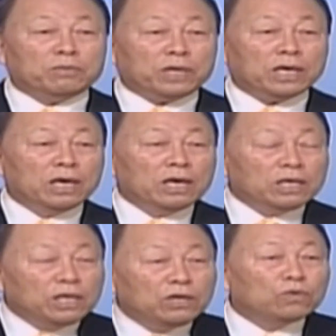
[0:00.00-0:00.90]
你们在
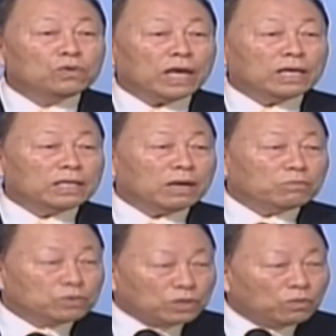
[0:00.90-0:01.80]
基督里完
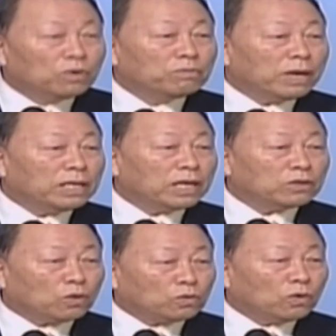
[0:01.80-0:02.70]
全活过来。
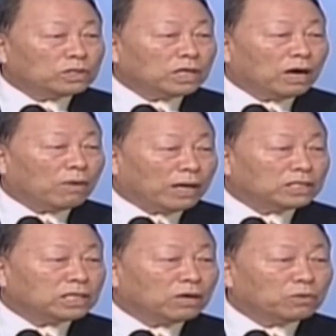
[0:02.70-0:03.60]
世人
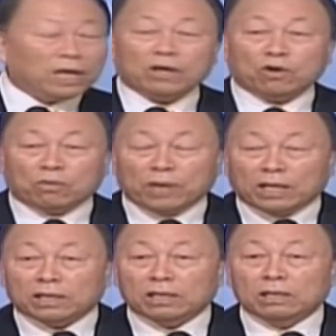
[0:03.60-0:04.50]
看来，我们是受
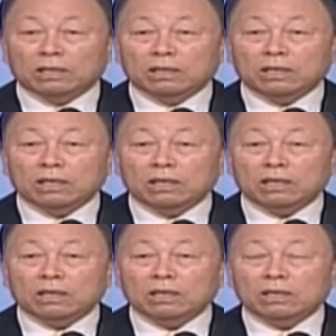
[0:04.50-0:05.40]
洗礼后完全
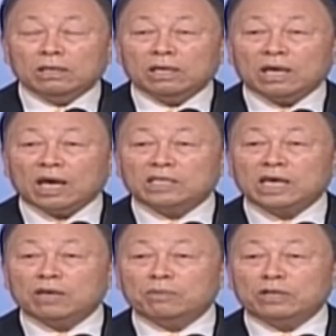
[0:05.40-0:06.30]
死去的人，
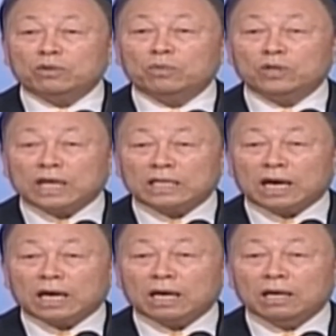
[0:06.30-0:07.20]
完全
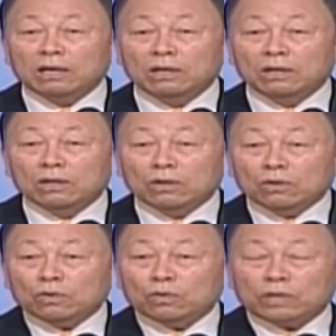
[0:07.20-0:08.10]
死去的人没
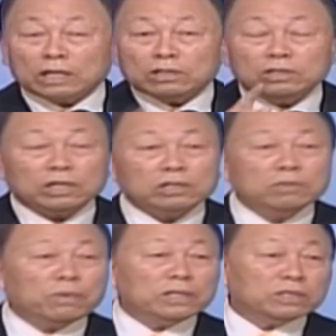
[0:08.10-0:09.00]
有
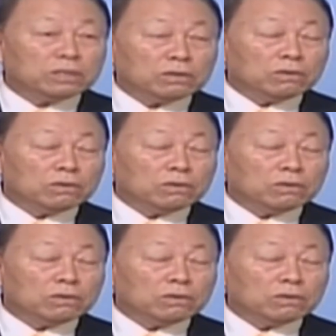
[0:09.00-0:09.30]
理由